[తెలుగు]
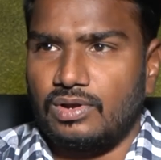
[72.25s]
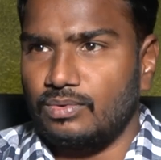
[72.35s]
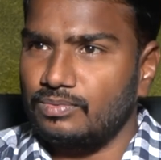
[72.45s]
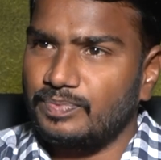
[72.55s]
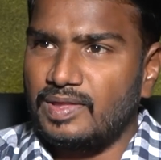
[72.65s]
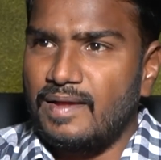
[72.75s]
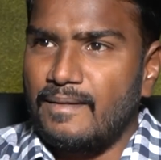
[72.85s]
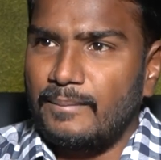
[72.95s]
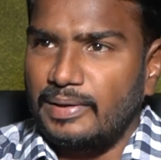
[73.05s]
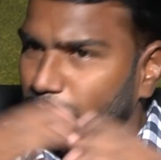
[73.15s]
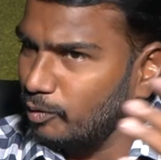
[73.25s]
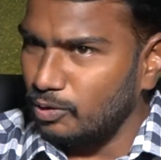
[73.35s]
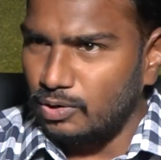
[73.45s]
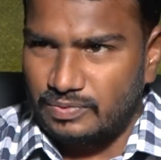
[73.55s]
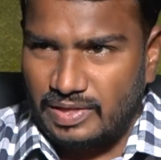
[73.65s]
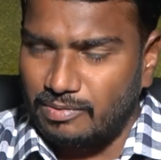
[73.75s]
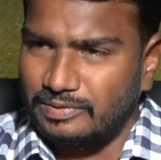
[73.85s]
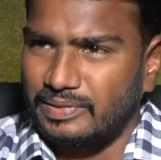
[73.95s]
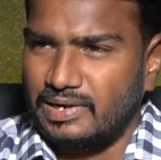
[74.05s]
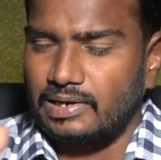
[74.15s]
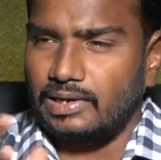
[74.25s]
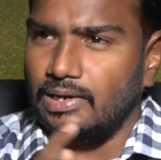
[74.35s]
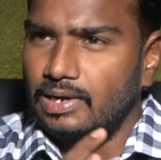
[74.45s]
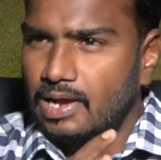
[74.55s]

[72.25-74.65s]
ఉన్నారు ఇప్పుడు తర్వాత ఎందుకంటే